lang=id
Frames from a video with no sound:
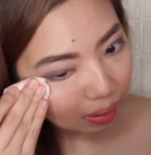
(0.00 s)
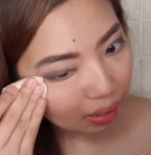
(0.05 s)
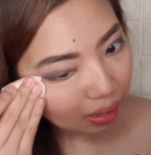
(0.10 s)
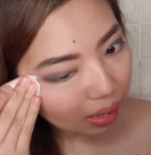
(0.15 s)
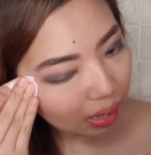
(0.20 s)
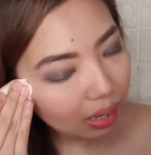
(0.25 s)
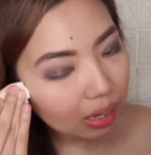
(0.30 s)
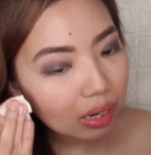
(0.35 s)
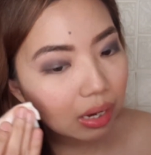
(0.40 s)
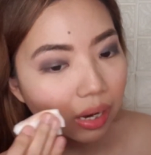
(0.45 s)

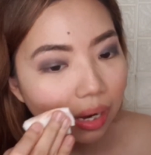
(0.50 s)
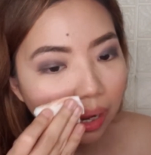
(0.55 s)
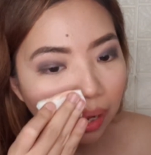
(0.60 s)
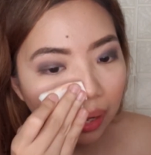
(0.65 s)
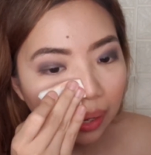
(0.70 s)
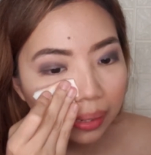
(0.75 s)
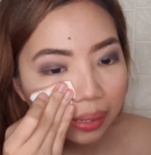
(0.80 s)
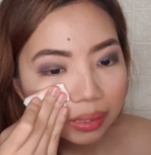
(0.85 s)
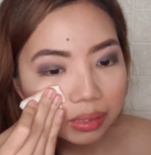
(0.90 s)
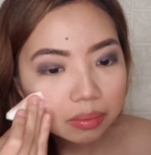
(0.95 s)
Karena
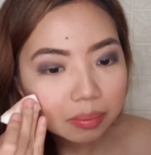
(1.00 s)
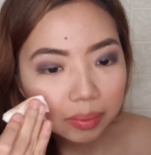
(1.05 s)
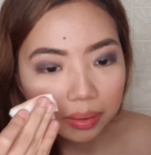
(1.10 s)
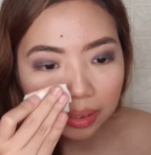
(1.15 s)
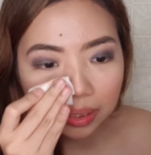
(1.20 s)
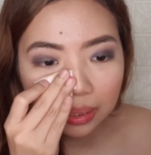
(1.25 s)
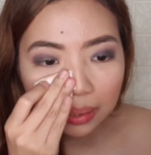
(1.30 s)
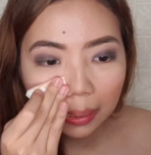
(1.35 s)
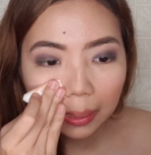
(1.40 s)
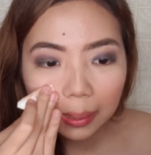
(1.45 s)
eh,
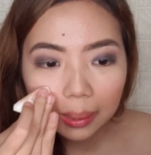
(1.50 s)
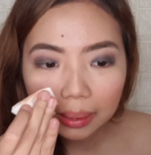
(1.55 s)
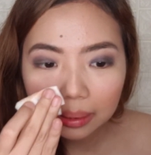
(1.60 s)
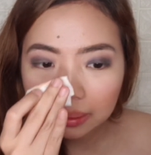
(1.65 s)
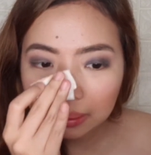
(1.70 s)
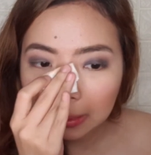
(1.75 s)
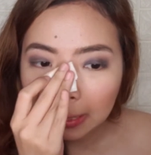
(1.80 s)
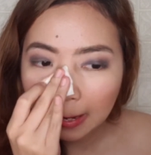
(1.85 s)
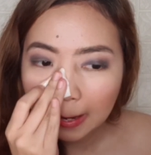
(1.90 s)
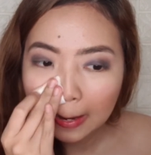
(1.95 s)
seperti inilah yang
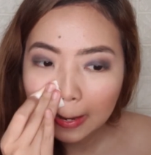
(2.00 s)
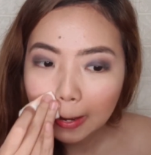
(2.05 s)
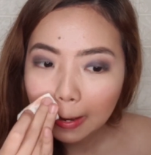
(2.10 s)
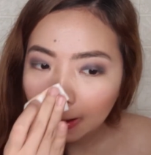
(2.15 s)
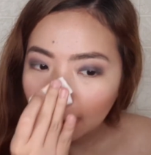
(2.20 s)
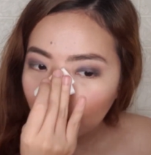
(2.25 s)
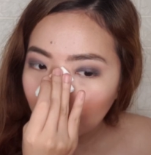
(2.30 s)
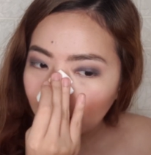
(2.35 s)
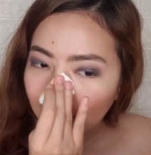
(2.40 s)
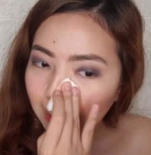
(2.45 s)
terjadi.
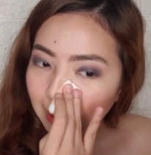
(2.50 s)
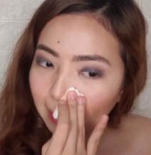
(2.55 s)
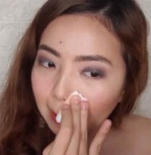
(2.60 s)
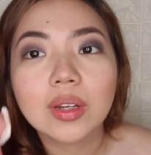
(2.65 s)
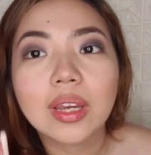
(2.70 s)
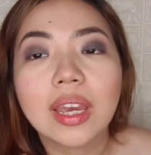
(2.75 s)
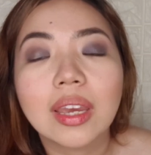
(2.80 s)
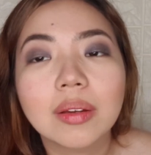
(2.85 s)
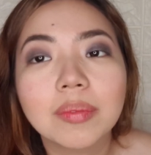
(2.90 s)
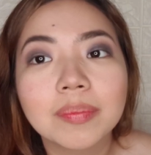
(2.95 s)

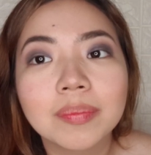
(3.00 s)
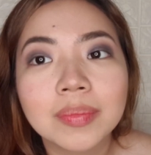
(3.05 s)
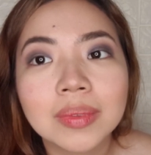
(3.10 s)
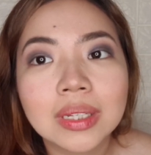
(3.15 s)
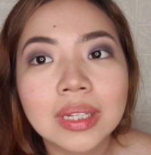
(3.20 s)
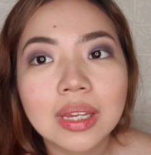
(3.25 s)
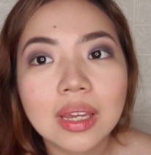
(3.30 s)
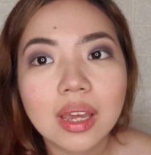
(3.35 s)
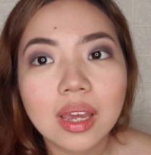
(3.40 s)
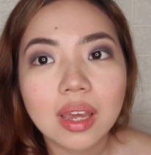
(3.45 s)
Oke, okay.
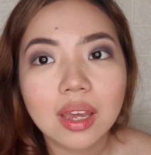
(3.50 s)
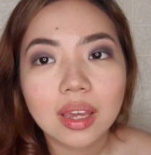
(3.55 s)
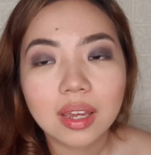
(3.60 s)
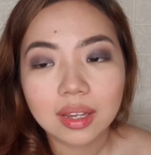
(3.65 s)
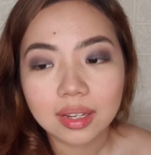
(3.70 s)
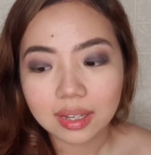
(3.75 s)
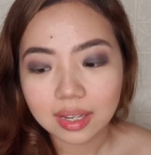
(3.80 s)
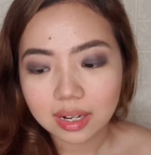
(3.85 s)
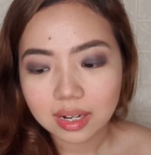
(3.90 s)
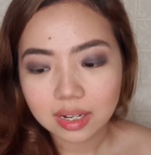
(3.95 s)

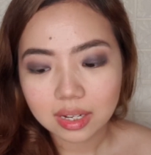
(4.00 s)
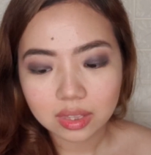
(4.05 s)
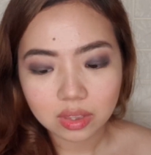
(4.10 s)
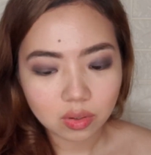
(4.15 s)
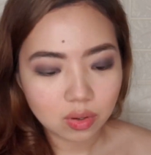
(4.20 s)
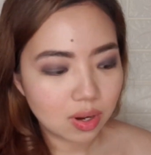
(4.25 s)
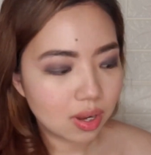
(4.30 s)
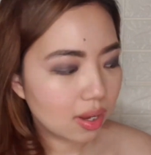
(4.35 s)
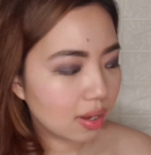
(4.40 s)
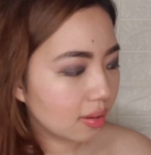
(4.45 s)
karena
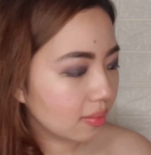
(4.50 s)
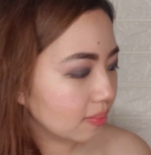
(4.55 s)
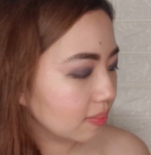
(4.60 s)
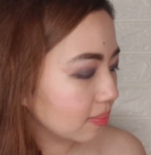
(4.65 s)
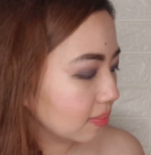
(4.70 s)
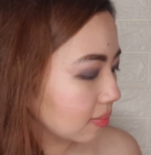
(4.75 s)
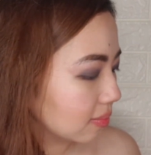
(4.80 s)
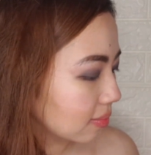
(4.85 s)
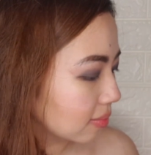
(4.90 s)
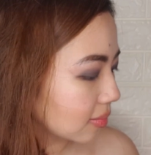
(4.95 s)
kita udah
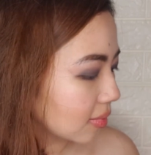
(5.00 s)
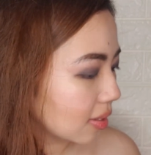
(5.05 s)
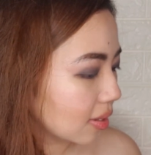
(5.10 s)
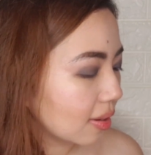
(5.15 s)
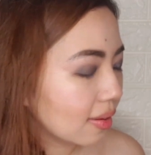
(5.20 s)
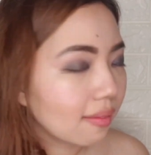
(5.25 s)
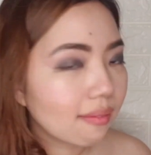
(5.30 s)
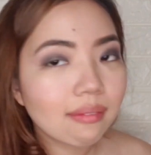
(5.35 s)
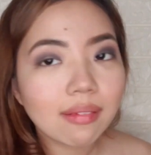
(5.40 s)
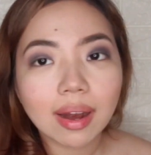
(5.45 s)

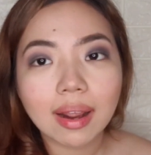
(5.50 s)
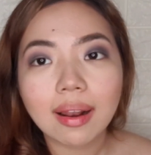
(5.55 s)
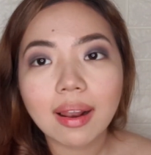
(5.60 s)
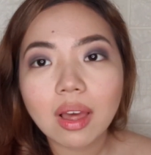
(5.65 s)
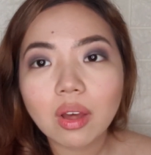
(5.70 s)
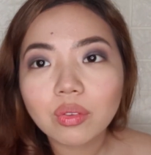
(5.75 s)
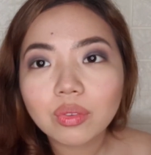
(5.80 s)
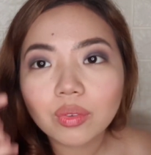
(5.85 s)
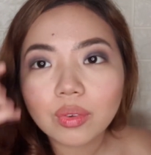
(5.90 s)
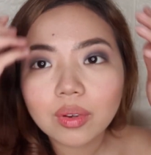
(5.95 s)

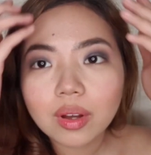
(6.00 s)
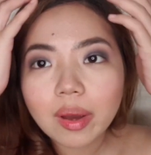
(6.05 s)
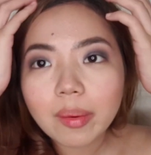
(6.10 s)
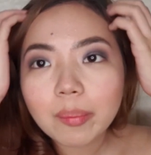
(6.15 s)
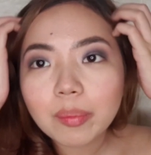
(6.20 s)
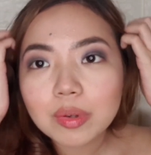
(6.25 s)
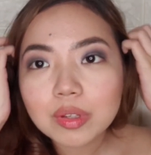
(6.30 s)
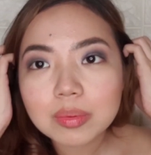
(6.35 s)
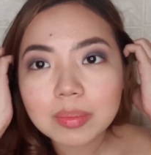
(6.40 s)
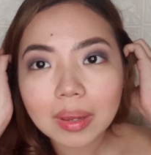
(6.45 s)
rela untuk
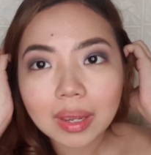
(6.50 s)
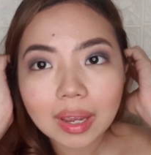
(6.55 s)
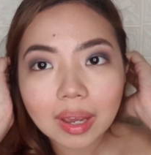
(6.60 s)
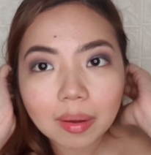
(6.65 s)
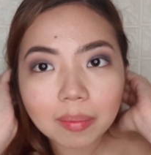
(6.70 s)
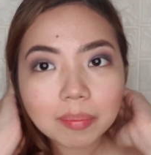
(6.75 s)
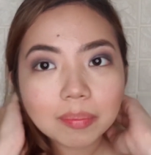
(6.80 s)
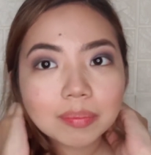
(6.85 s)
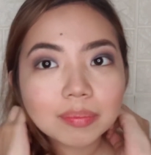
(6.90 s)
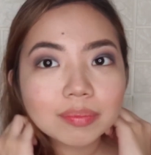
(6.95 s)
ngapus
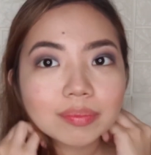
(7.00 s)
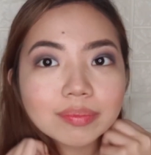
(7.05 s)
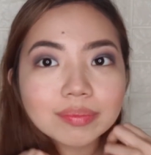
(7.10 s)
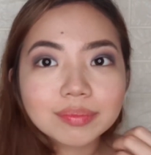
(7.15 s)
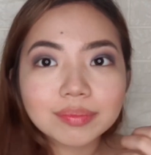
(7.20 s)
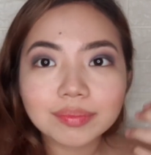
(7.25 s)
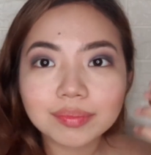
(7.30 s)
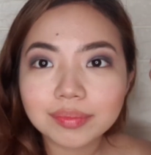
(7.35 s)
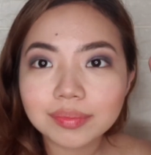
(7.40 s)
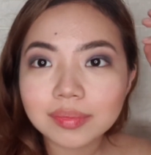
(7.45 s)
makeup,
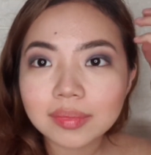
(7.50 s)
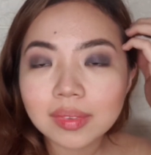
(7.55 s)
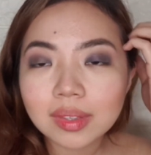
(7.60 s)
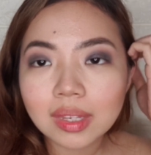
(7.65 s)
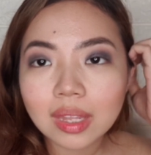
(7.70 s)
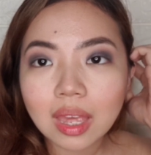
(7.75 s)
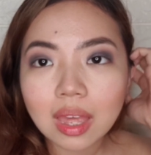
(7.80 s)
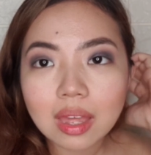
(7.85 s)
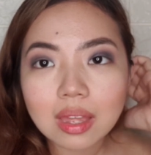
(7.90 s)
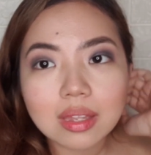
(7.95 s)

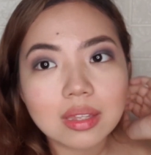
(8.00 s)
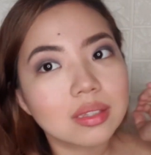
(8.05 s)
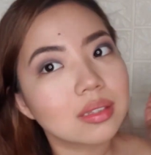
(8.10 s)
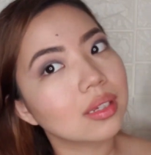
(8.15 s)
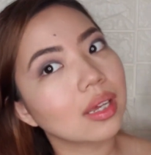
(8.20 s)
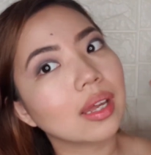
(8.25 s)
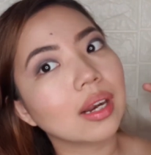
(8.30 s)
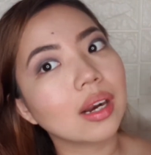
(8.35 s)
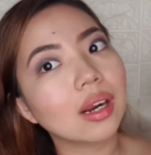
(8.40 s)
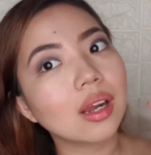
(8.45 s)

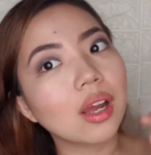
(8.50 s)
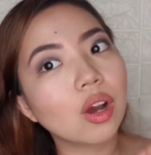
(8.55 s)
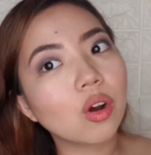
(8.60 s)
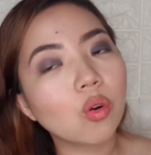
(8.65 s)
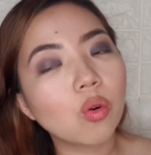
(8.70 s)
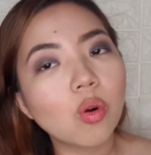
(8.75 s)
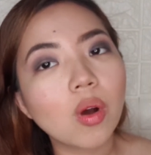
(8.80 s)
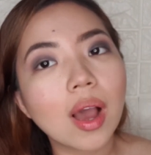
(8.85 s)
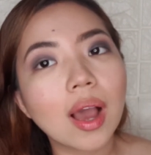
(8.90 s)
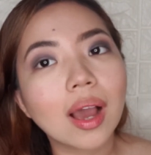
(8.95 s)
sekarang
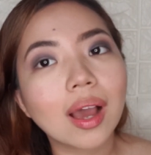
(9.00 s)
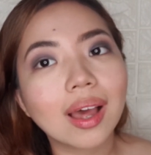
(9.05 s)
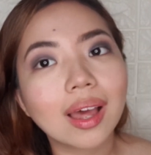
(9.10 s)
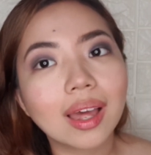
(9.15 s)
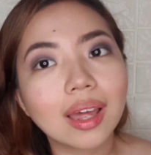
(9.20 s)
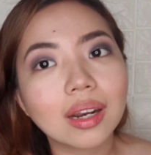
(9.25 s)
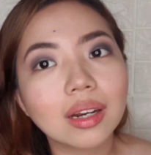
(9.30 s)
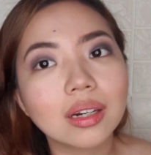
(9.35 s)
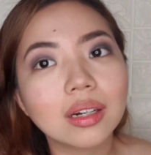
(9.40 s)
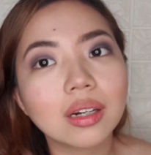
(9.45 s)
aku
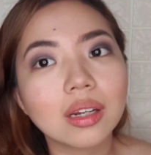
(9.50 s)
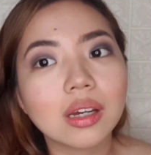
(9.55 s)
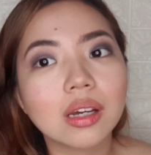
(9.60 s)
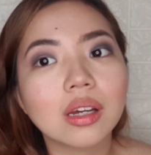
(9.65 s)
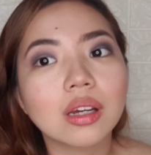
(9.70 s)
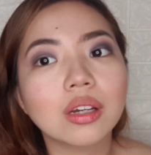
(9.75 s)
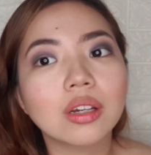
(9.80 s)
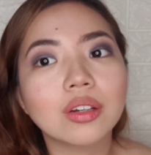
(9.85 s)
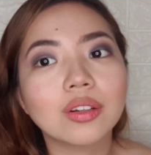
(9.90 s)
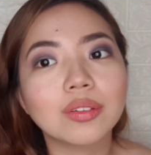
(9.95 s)
akan
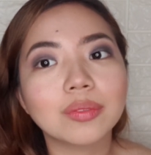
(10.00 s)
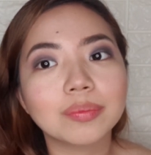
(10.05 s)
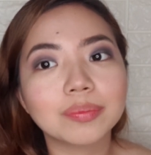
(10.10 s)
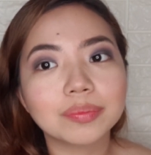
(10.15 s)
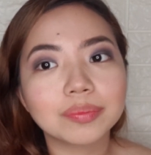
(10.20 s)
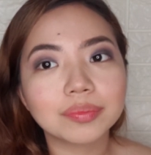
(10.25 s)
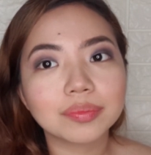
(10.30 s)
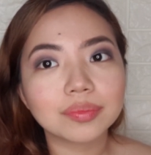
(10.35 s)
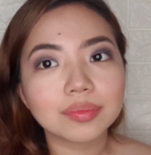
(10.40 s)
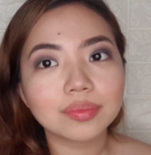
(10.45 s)
um,
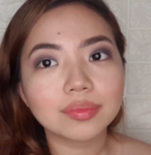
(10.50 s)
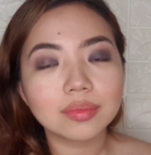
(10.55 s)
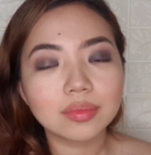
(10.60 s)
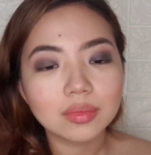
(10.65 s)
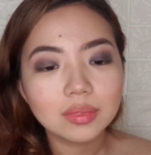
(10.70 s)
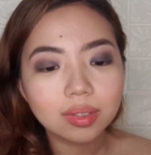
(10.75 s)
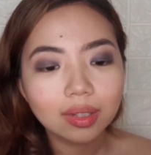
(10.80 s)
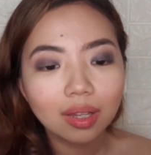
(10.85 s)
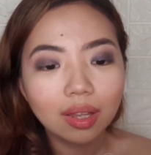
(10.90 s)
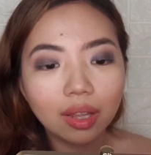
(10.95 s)

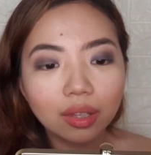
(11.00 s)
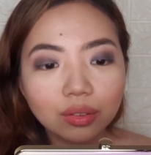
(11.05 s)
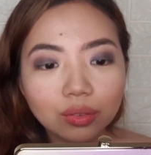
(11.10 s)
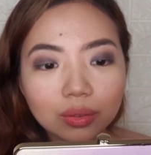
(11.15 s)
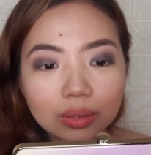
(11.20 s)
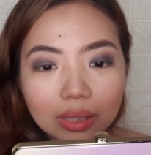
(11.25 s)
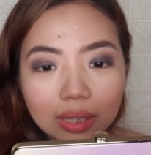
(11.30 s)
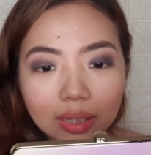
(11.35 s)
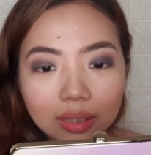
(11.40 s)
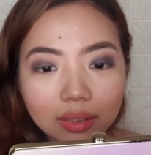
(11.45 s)

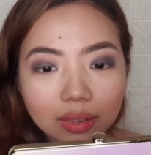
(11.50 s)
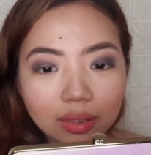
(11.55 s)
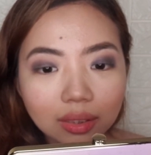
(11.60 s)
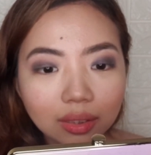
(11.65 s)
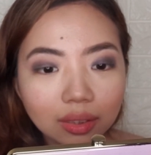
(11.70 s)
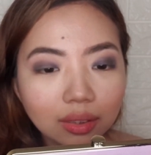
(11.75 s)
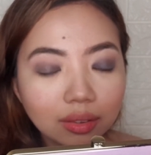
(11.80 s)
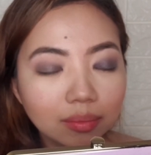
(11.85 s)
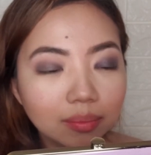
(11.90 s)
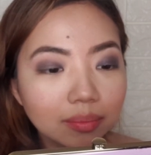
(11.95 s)
lanjutin
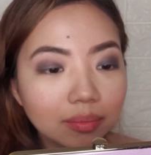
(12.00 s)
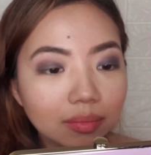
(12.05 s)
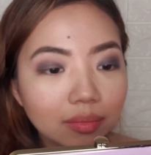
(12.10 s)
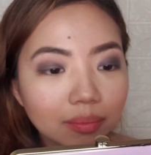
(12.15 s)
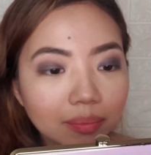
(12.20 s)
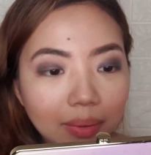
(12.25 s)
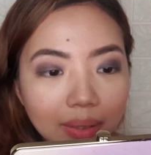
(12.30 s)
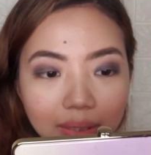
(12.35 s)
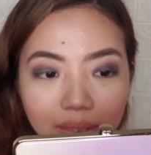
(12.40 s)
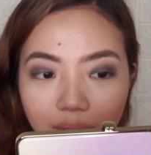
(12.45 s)
lagi
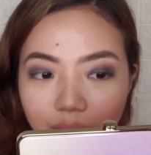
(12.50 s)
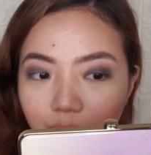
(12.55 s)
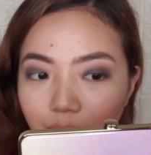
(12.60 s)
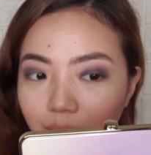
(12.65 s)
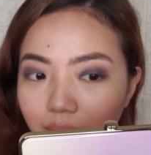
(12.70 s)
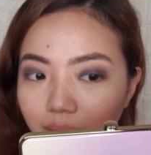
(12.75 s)
apalagi yang